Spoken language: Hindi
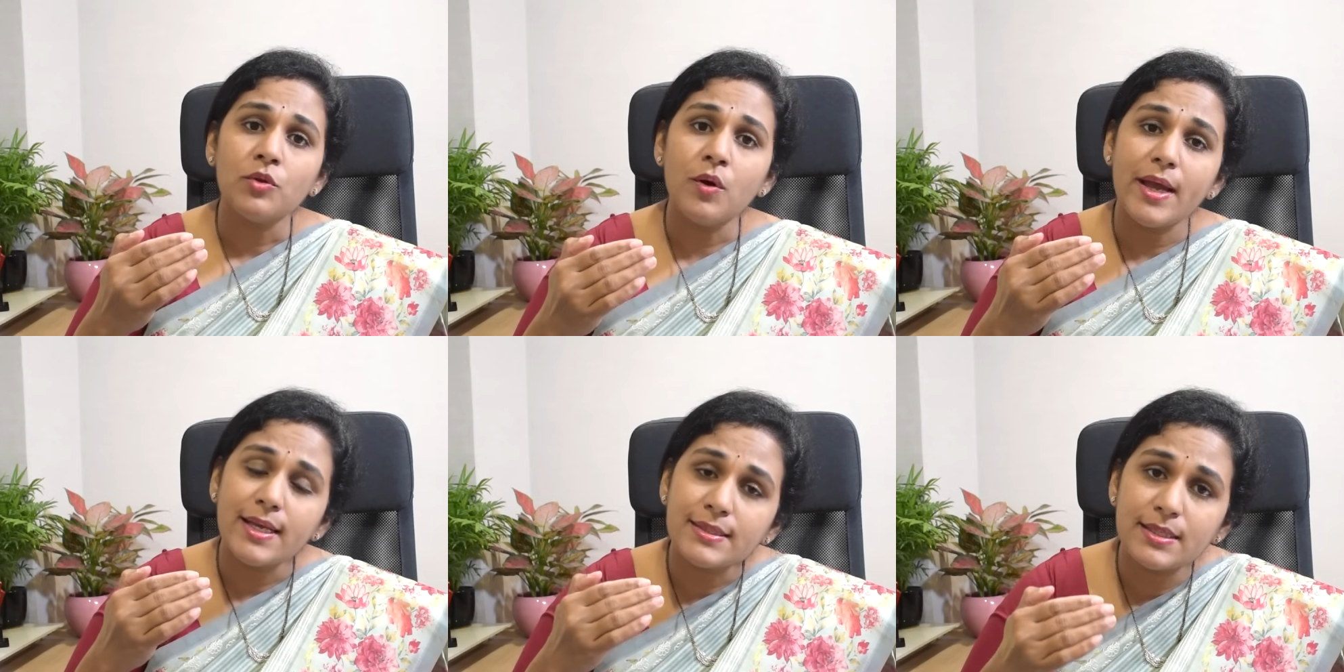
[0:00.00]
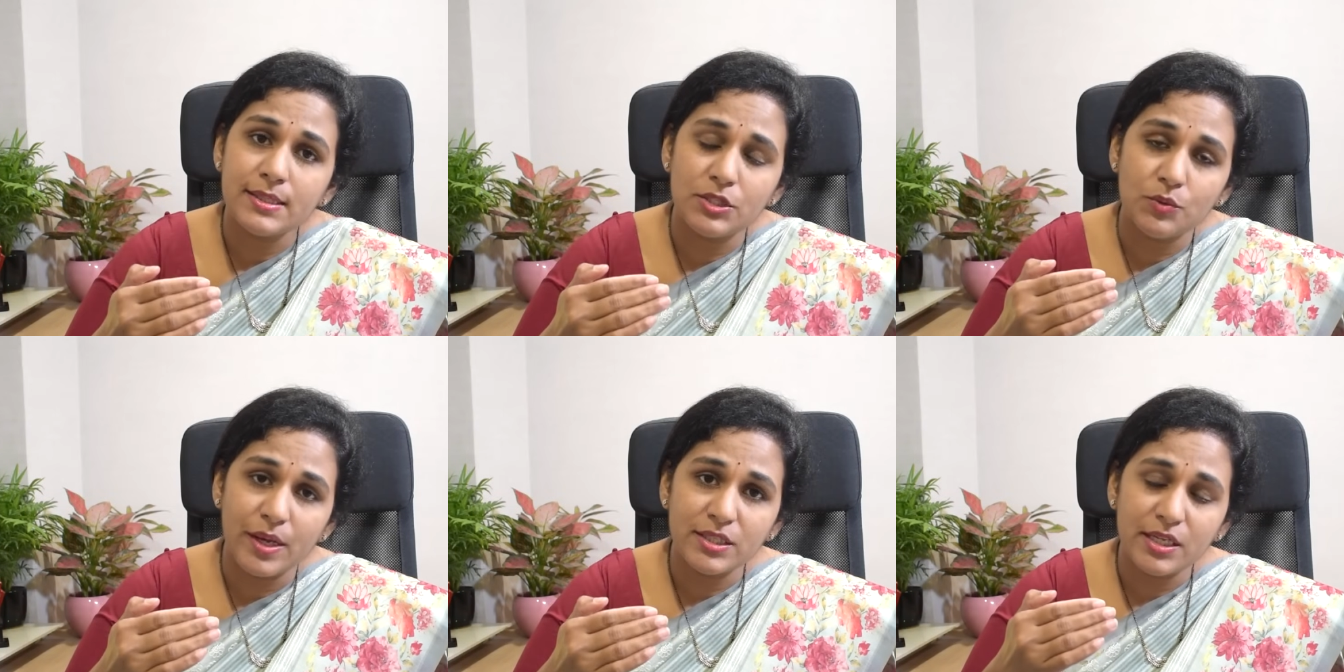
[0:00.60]
तो ऐसे
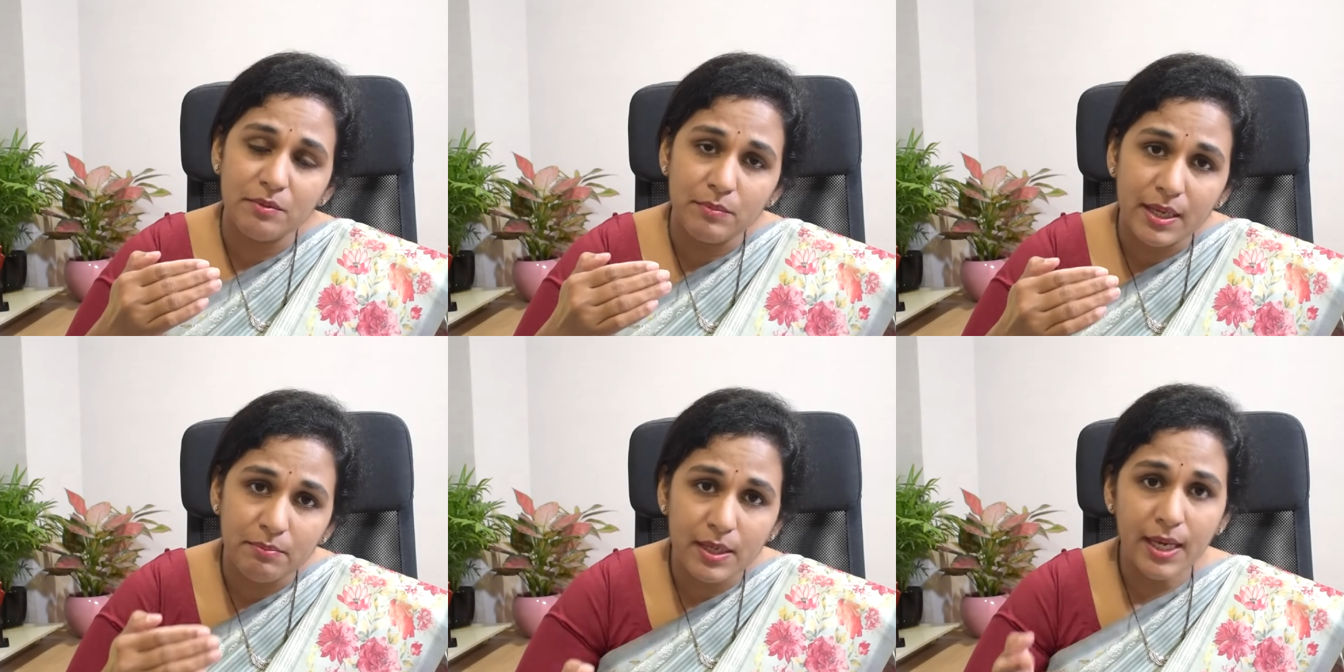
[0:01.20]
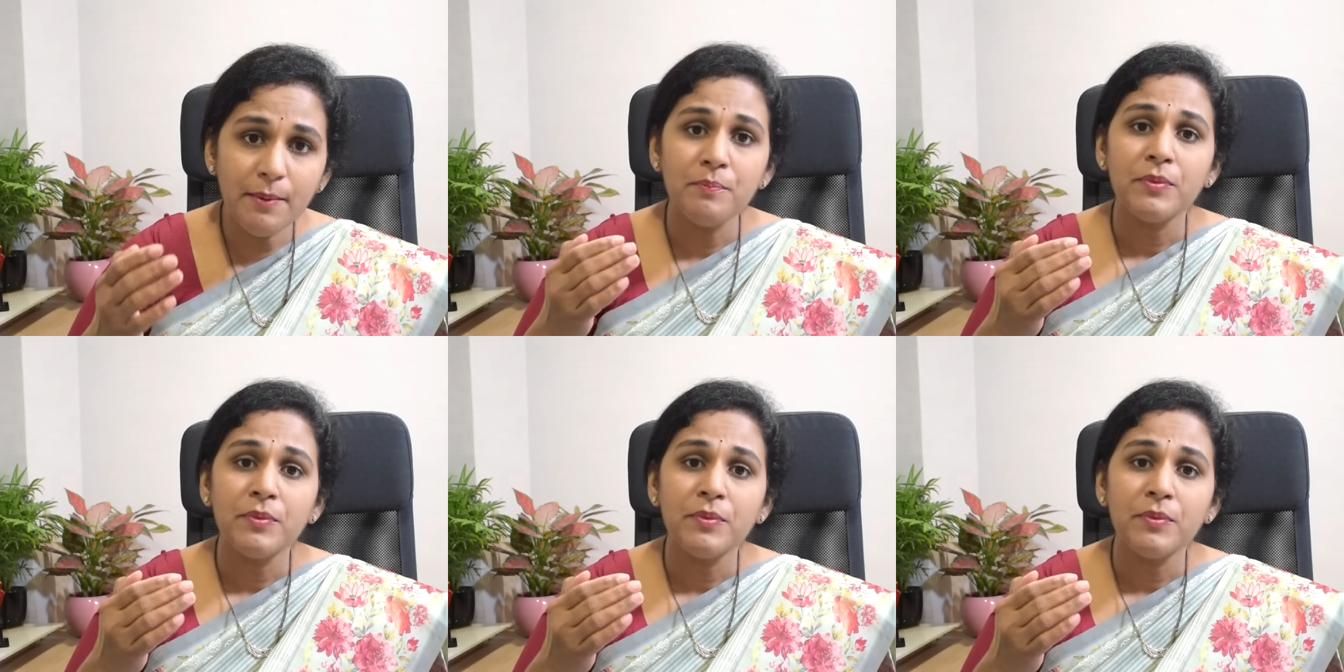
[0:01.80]
सिचुएशन में भी